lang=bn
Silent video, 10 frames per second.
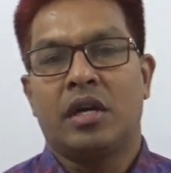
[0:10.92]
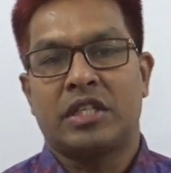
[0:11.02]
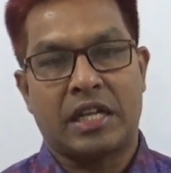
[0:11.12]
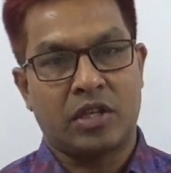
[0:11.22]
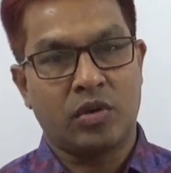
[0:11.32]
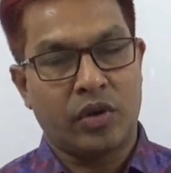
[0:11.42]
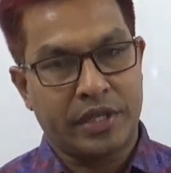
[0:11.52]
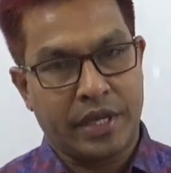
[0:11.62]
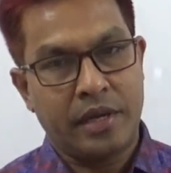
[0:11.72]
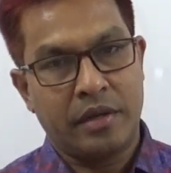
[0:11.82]
সাধারণ
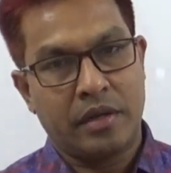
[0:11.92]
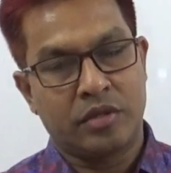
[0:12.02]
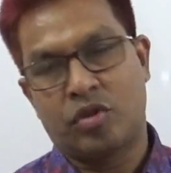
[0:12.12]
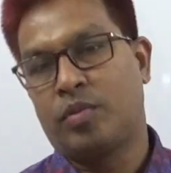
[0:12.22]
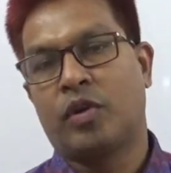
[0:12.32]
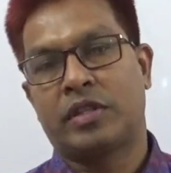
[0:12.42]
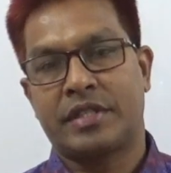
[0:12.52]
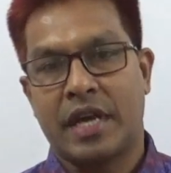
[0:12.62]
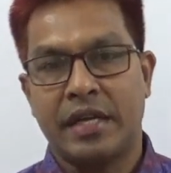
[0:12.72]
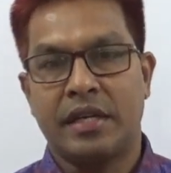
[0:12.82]
গণিতে যদি বলতে
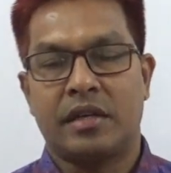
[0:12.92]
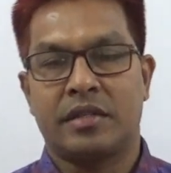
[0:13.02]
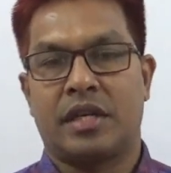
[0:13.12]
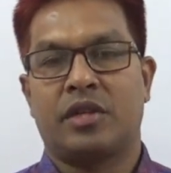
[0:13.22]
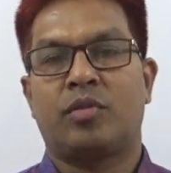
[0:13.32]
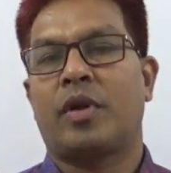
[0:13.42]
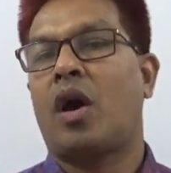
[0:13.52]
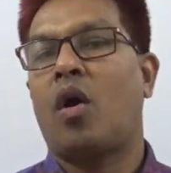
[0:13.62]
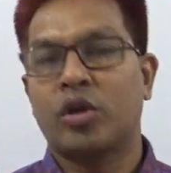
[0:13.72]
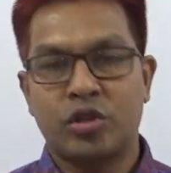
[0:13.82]
চাই যে তোমরা
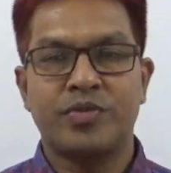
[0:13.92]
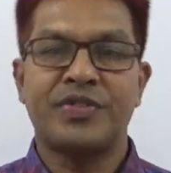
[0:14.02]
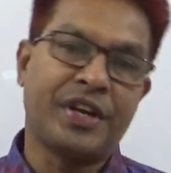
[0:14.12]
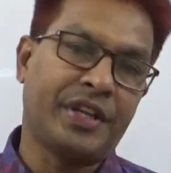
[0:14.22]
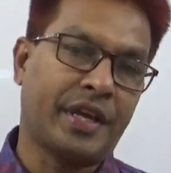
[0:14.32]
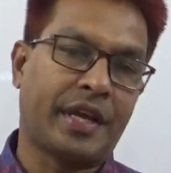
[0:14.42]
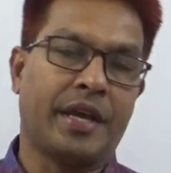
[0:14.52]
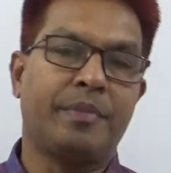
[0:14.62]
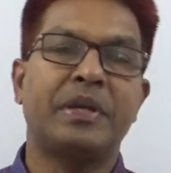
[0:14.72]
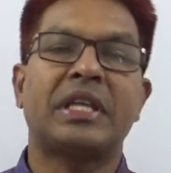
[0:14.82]
অষ্টম শ্রেণী
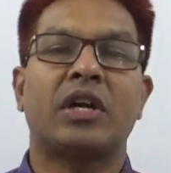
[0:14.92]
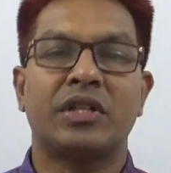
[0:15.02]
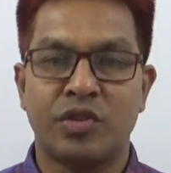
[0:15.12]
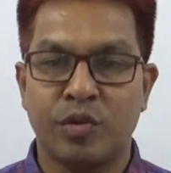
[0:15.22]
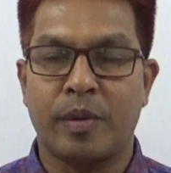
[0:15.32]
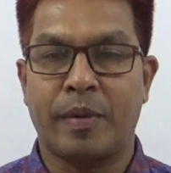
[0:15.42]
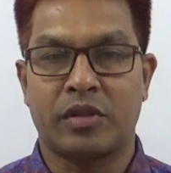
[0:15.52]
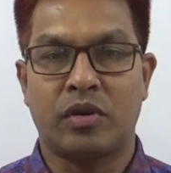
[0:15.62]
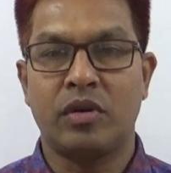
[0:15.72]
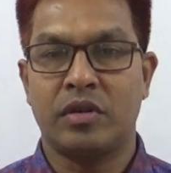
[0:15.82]
থেকেই পিথাগোরাসের
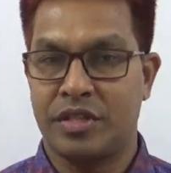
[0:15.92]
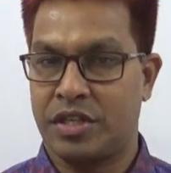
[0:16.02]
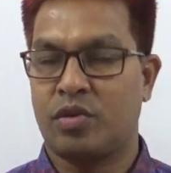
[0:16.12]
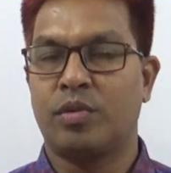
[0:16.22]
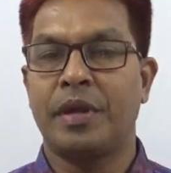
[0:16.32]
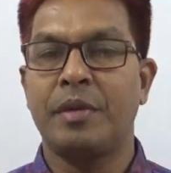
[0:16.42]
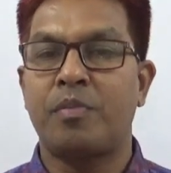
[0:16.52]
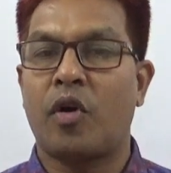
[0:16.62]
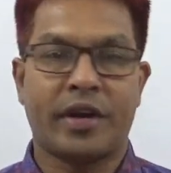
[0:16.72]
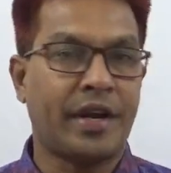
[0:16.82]
উপপাদ্য যেটি খুবই
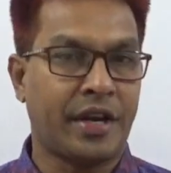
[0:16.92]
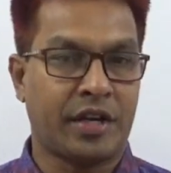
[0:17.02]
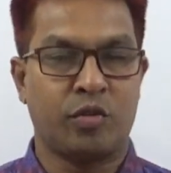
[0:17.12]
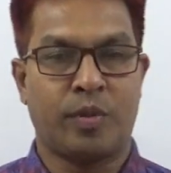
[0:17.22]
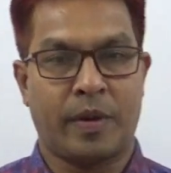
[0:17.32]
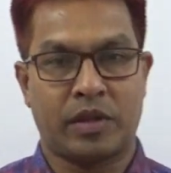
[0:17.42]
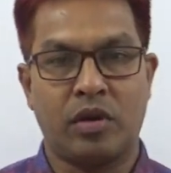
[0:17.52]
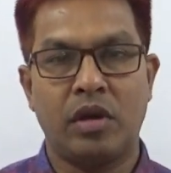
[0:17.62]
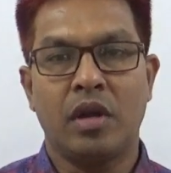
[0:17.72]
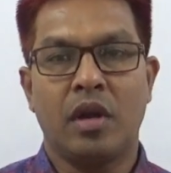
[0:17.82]
ইম্পর্টেন্ট একটি উপপাদ্য
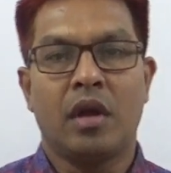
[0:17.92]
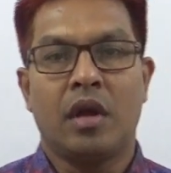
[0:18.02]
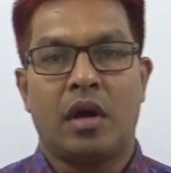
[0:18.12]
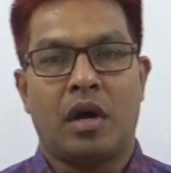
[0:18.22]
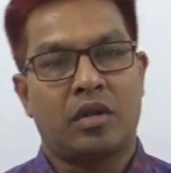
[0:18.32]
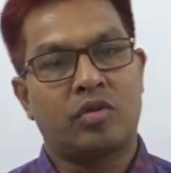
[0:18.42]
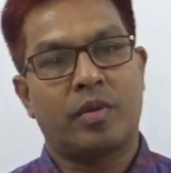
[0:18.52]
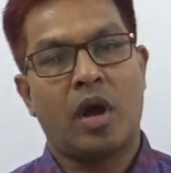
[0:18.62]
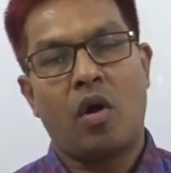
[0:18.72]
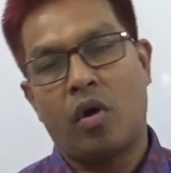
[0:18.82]

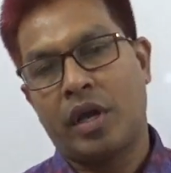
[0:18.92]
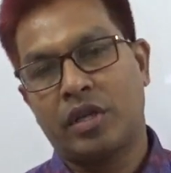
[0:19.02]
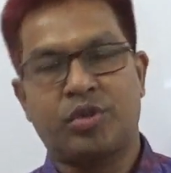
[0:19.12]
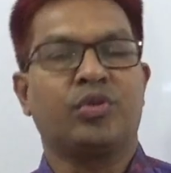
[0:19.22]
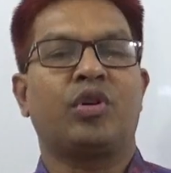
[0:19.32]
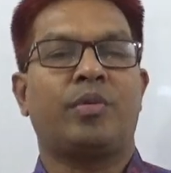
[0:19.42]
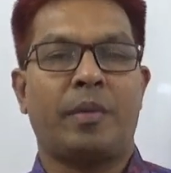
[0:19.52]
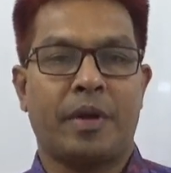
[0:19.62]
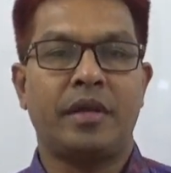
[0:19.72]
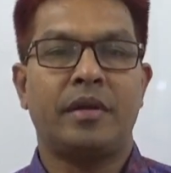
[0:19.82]
তোমরা অনেক
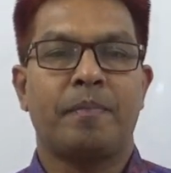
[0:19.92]
সুন্দরভাবেই